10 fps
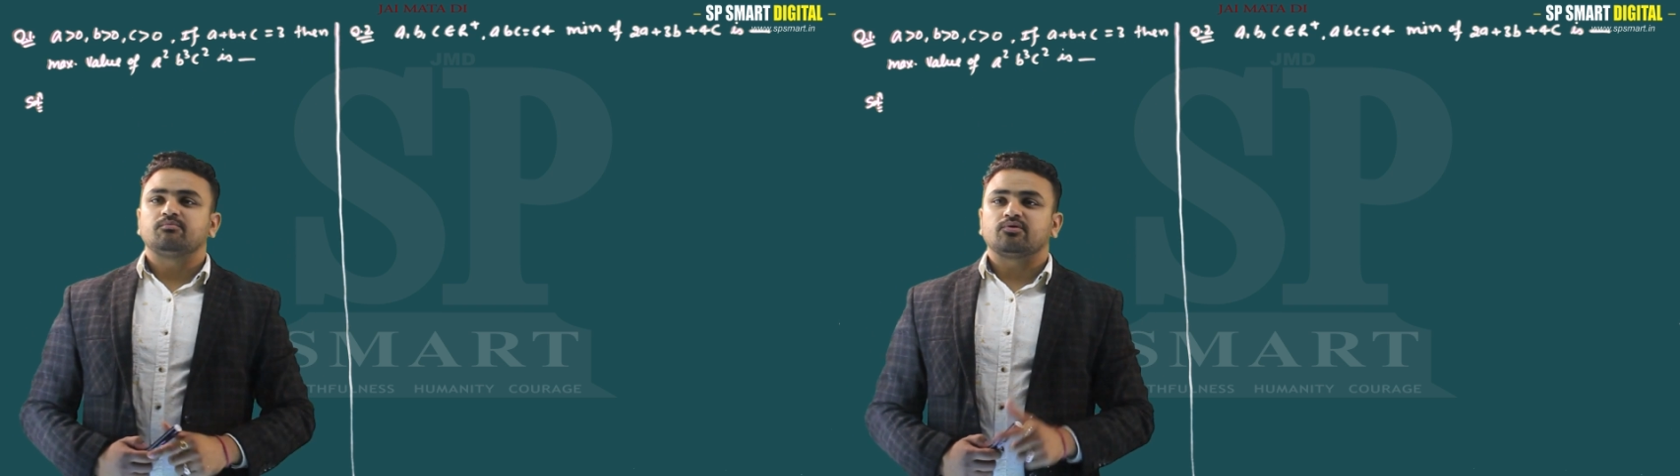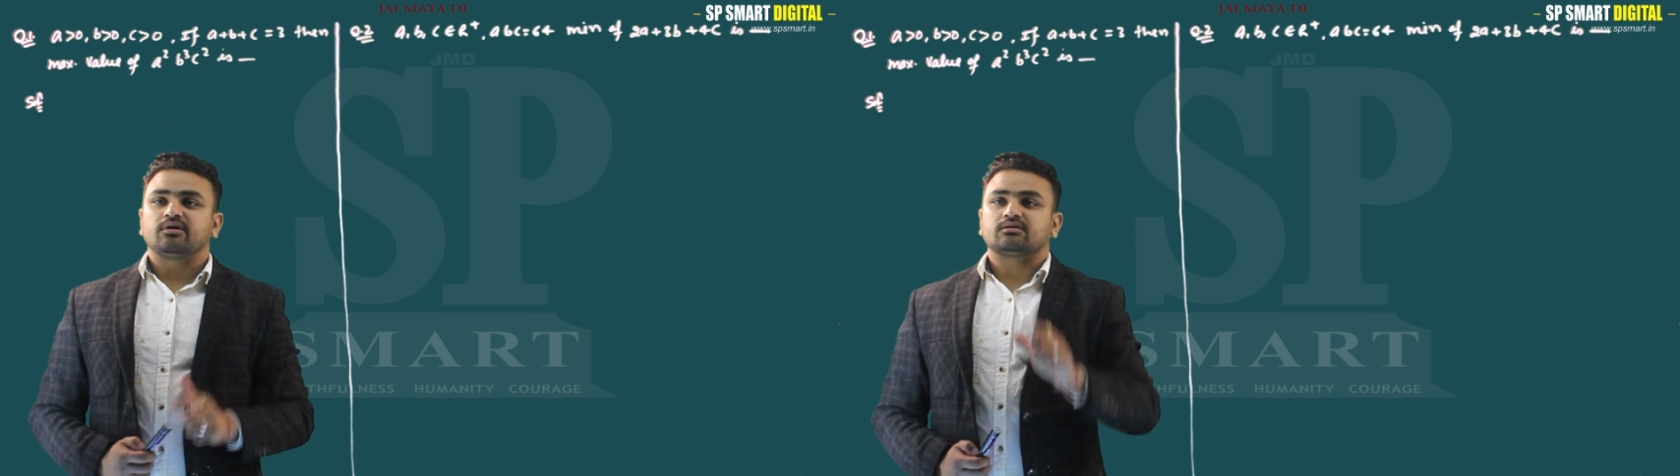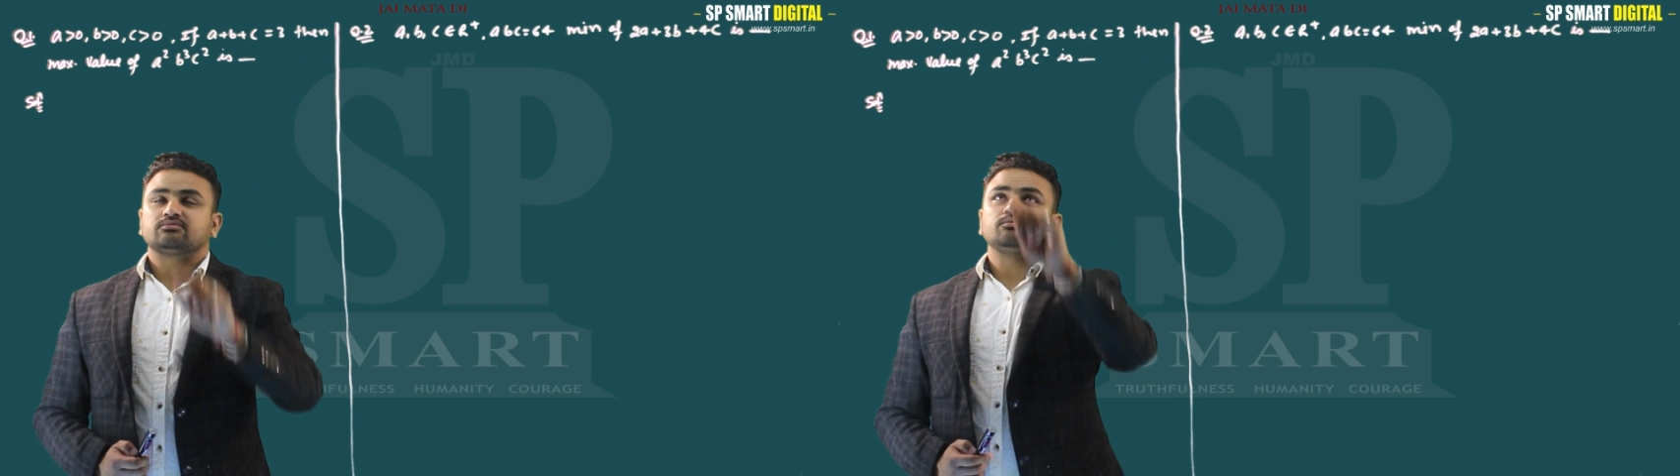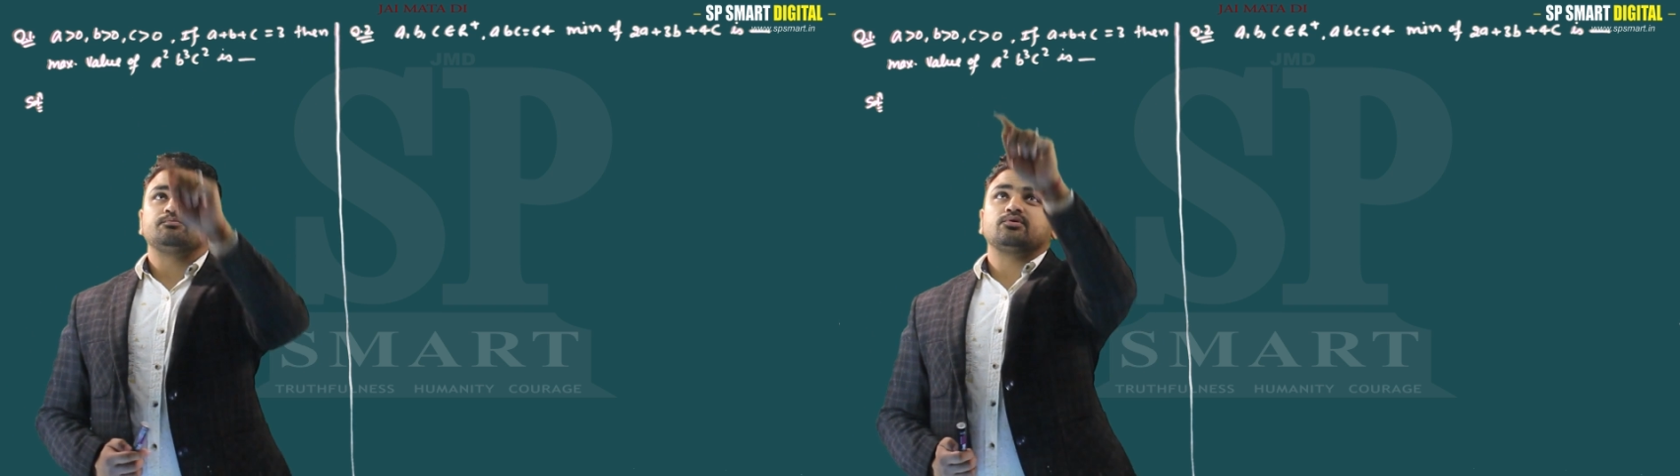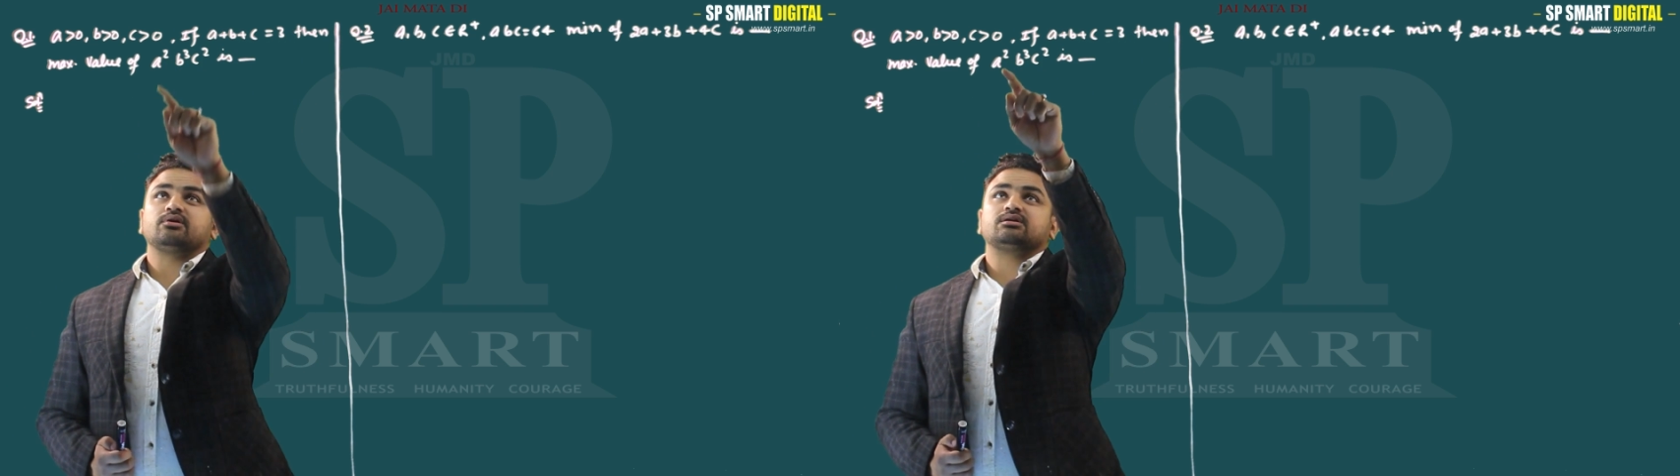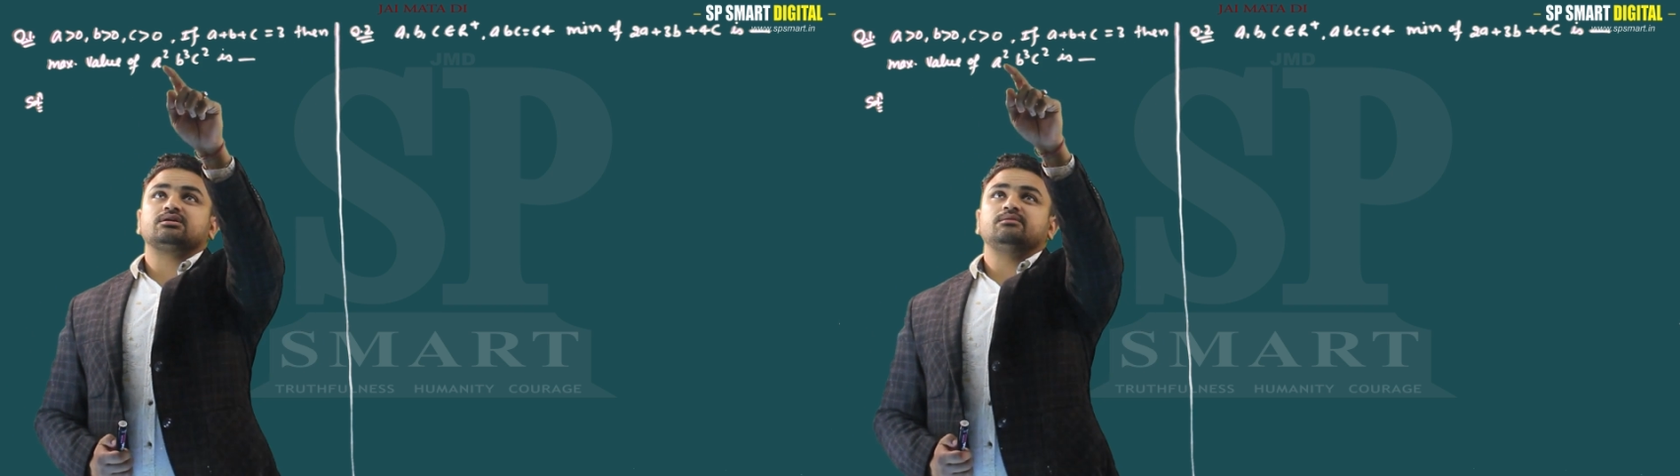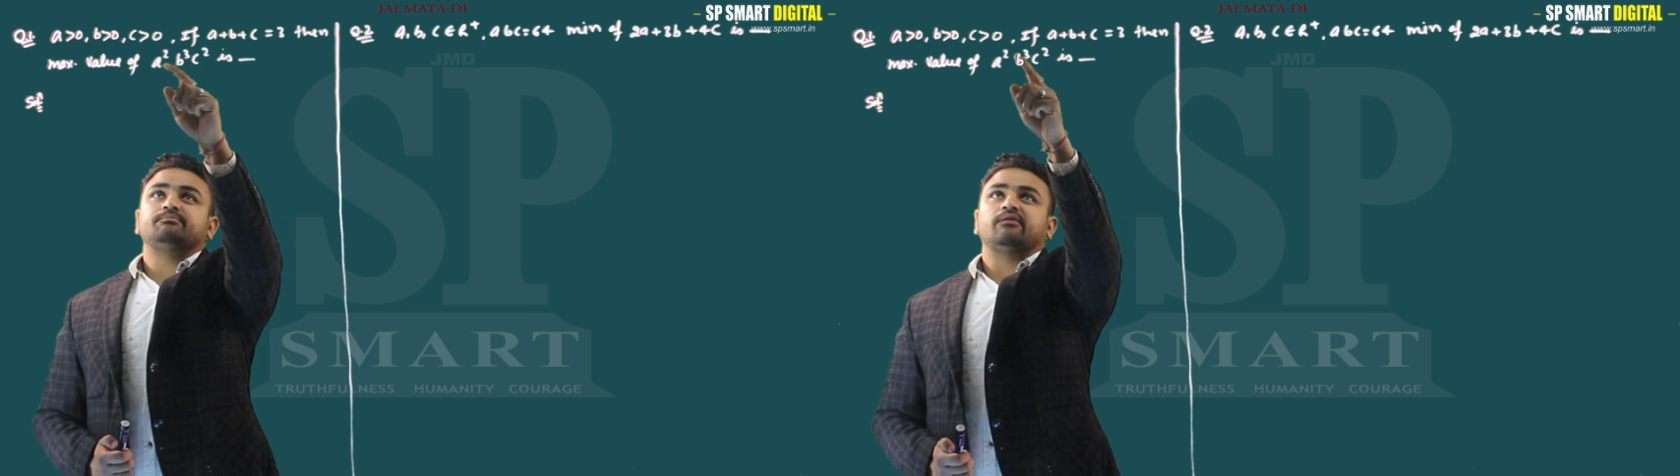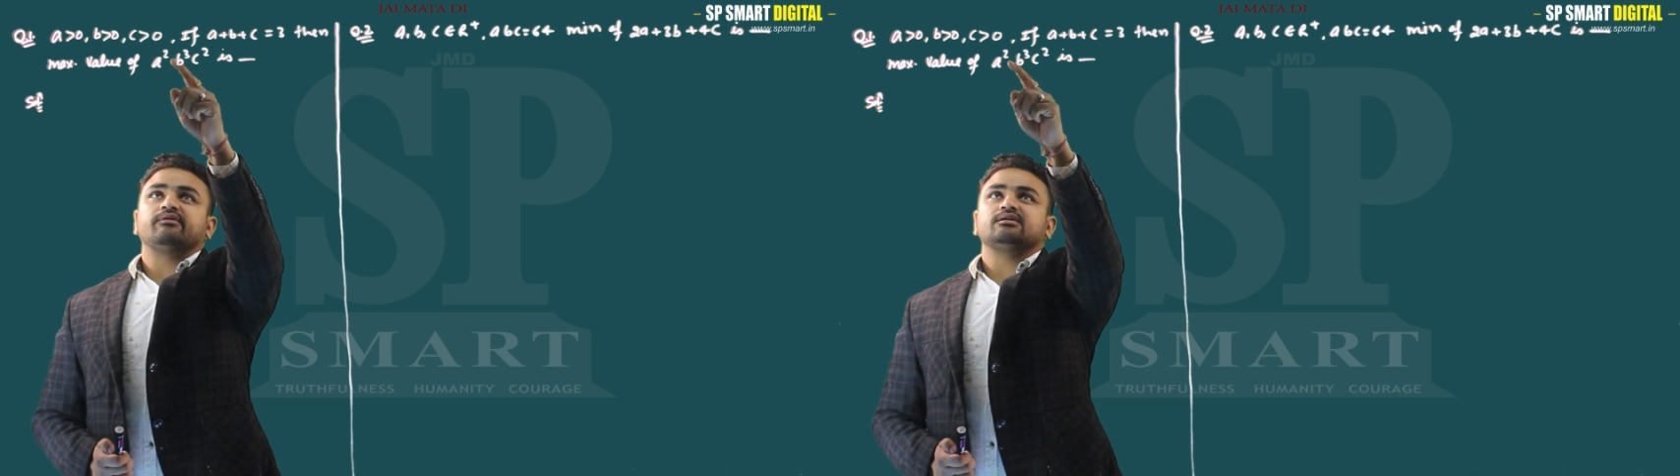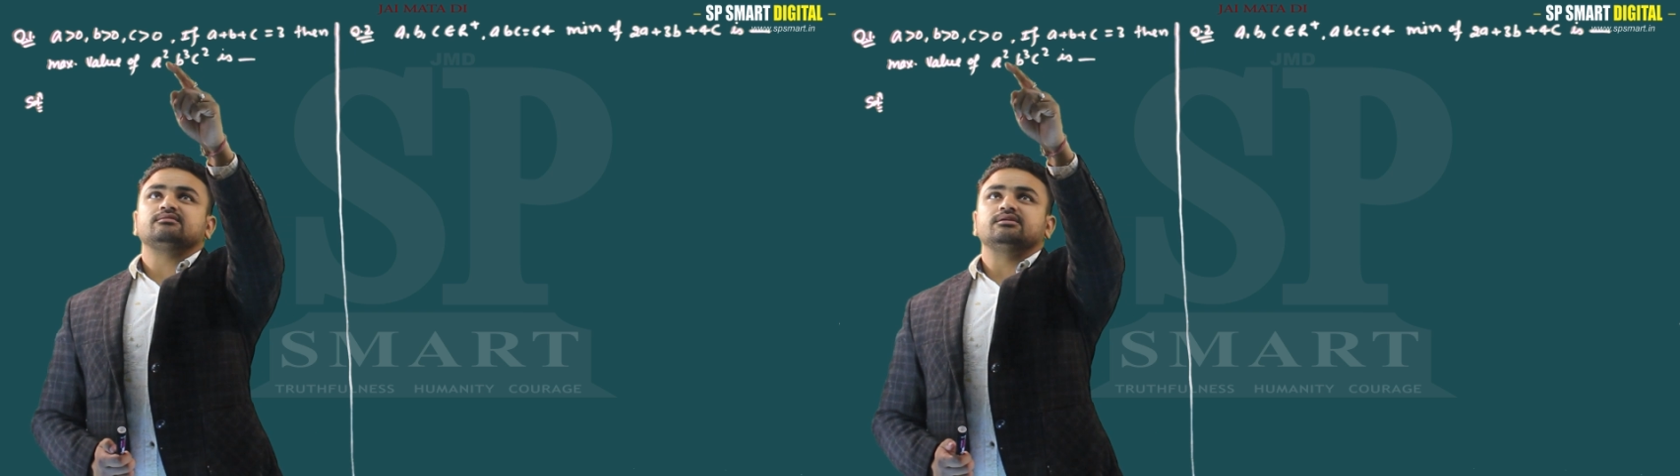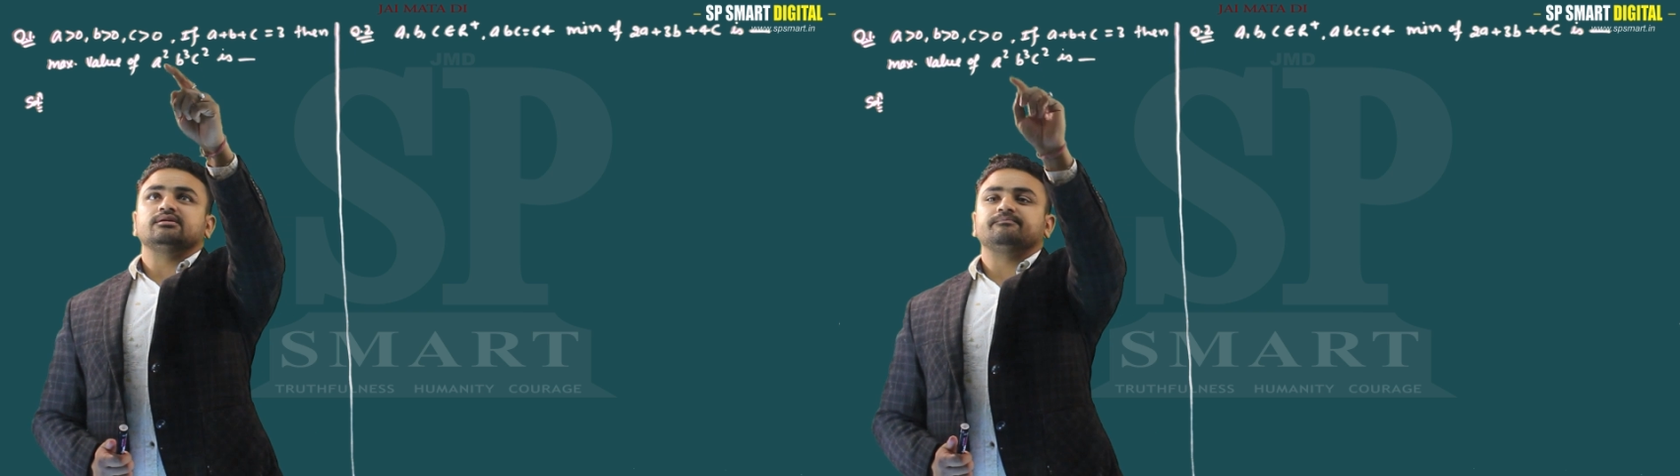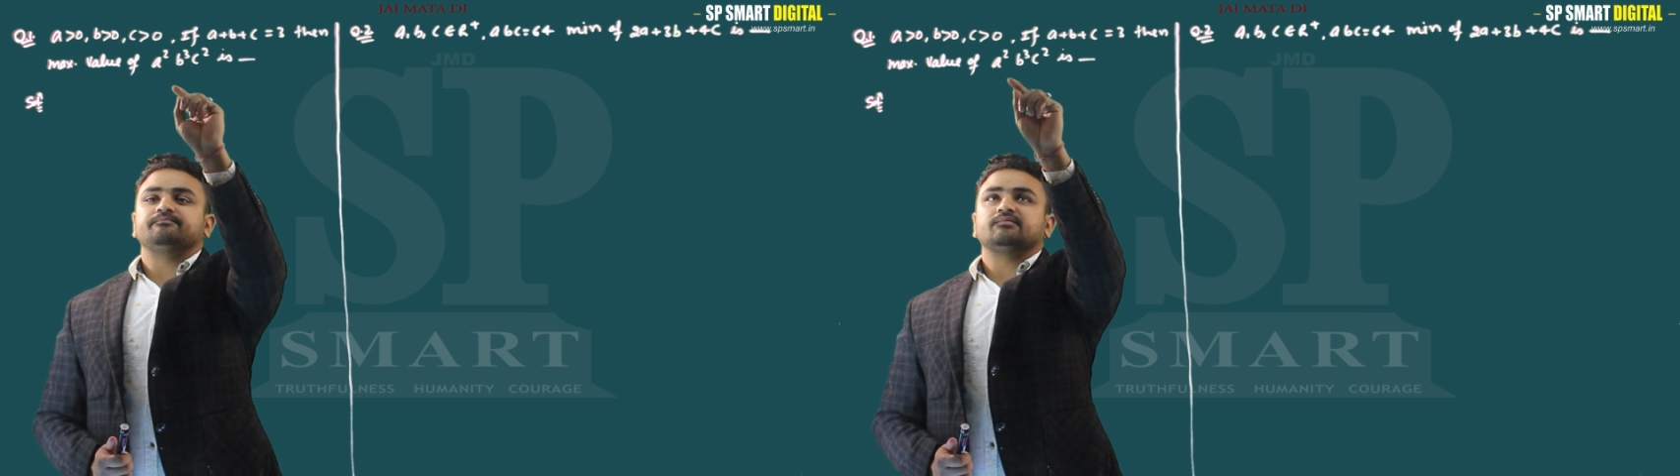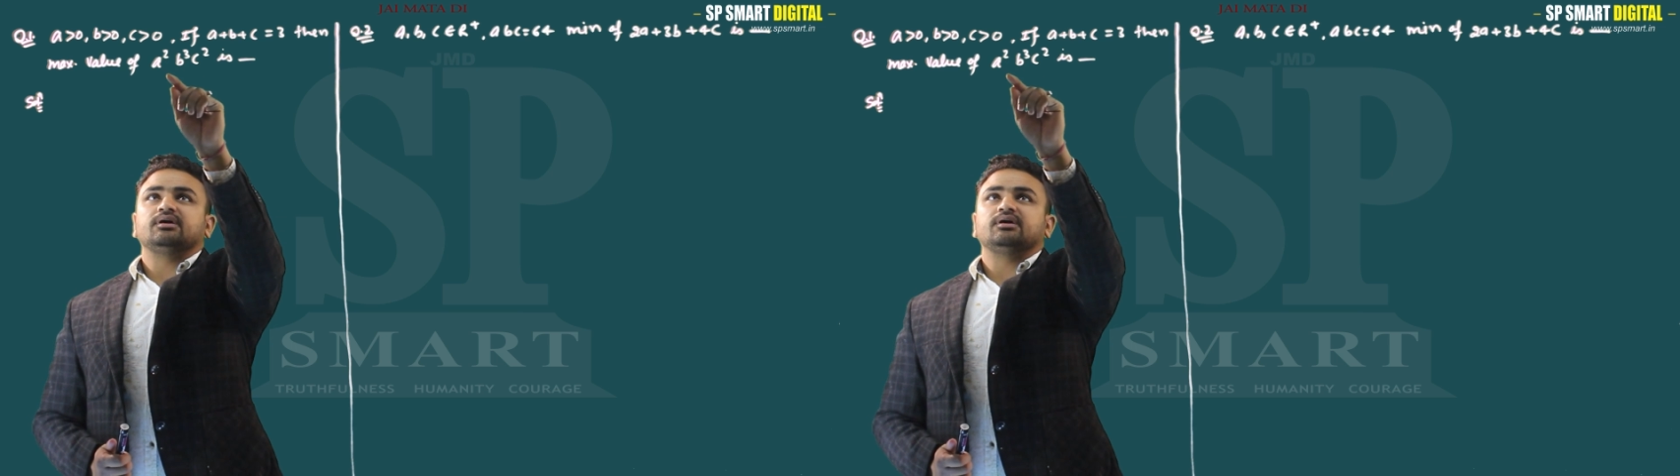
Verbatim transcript: प्रोडक्ट तो प्रोडक्ट की पावर कितनी है